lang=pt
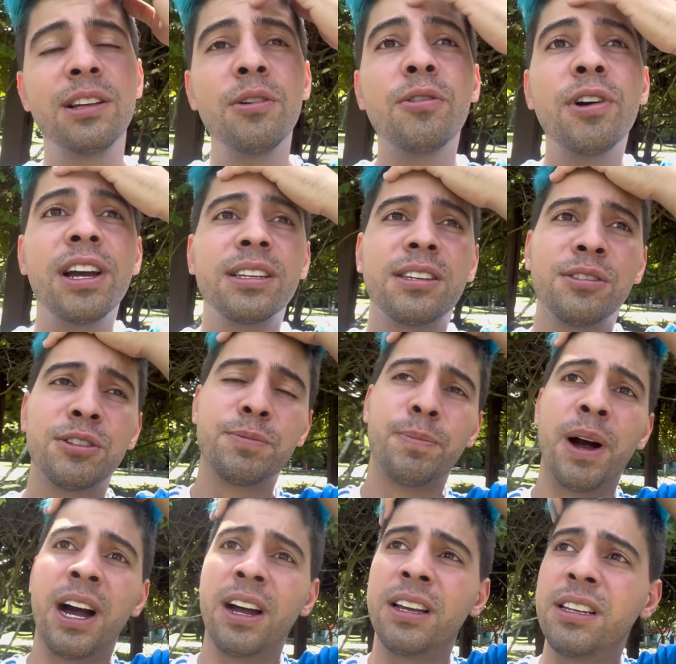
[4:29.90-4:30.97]
não conhecem os
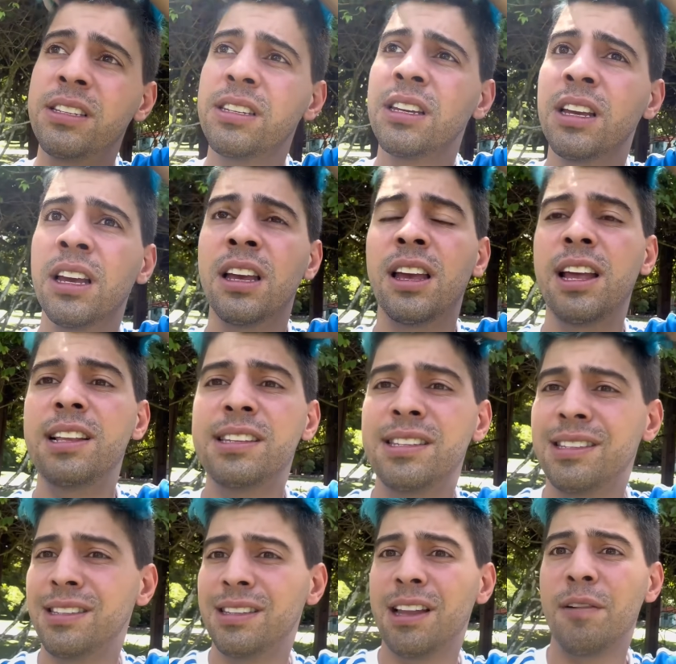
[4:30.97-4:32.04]
pais
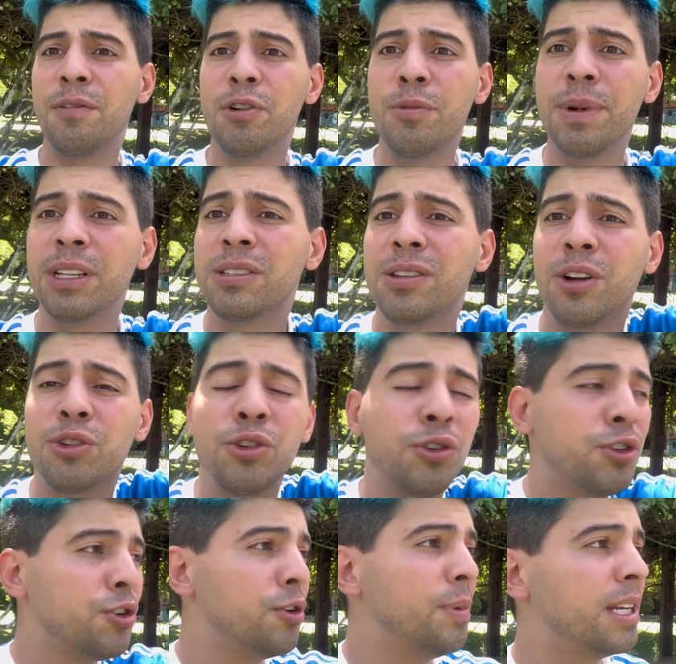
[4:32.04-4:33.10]
eles estavam comendo só
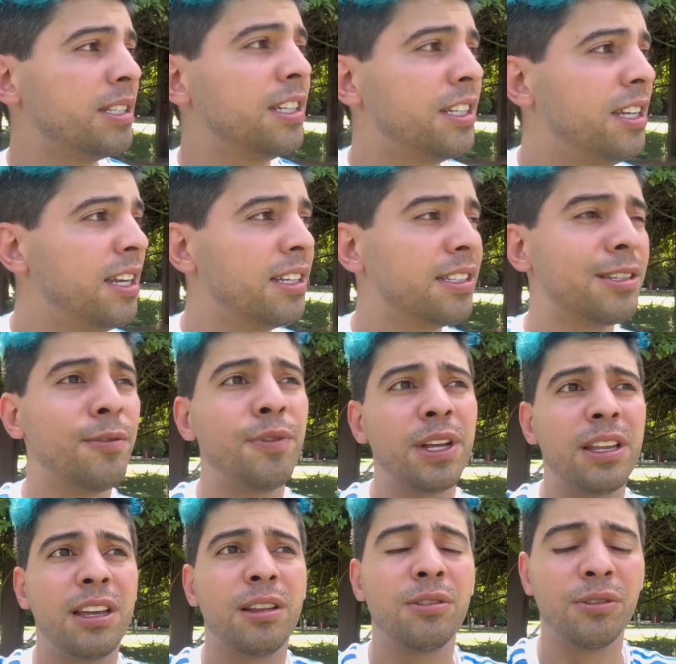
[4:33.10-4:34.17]
jujuba esses dias, estão
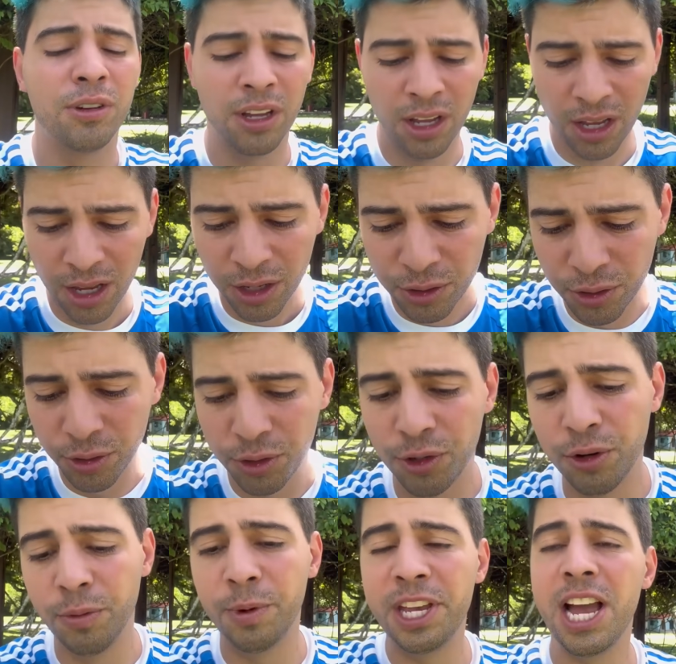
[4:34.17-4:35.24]
vendendo
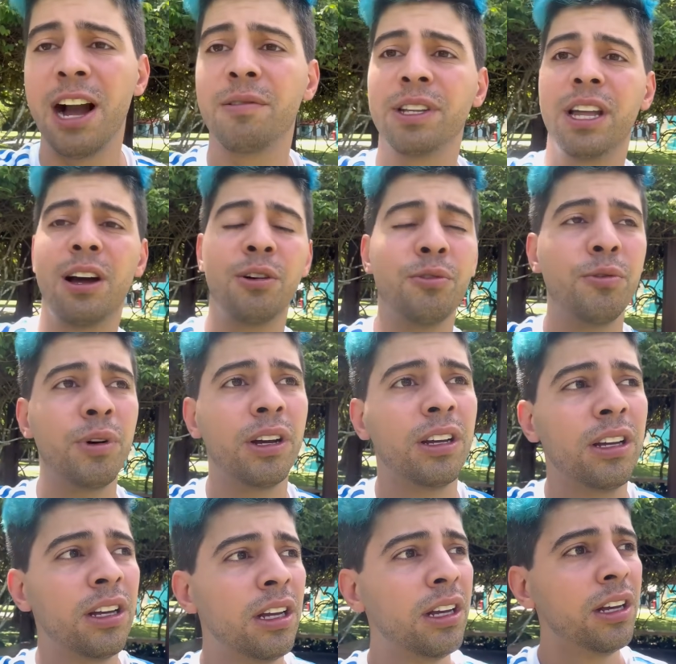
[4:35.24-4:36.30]
jujuba e água na rua.
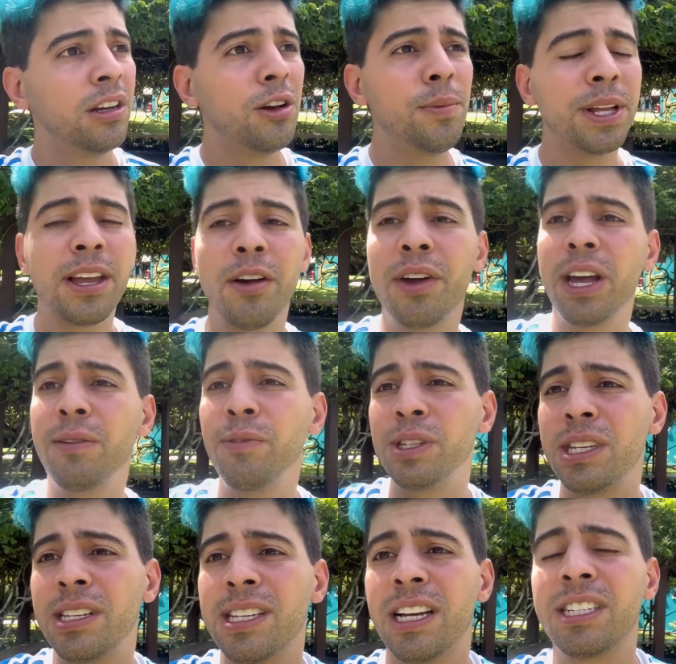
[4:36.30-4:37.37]
Comenta aí o que, é que
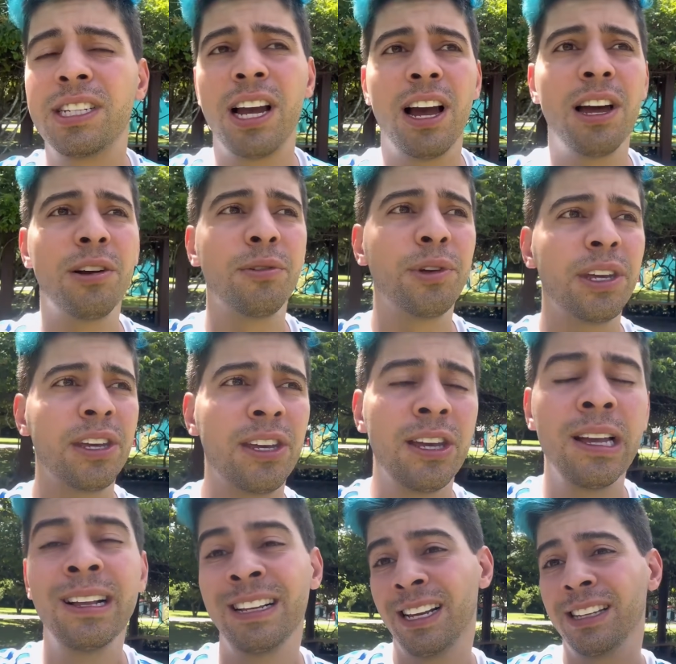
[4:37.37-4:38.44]
vocês acharam e
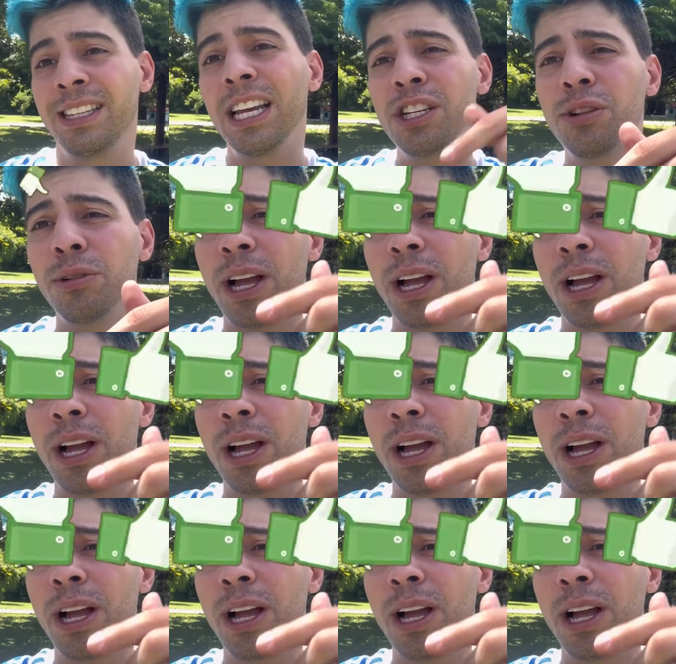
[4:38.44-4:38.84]
deixa o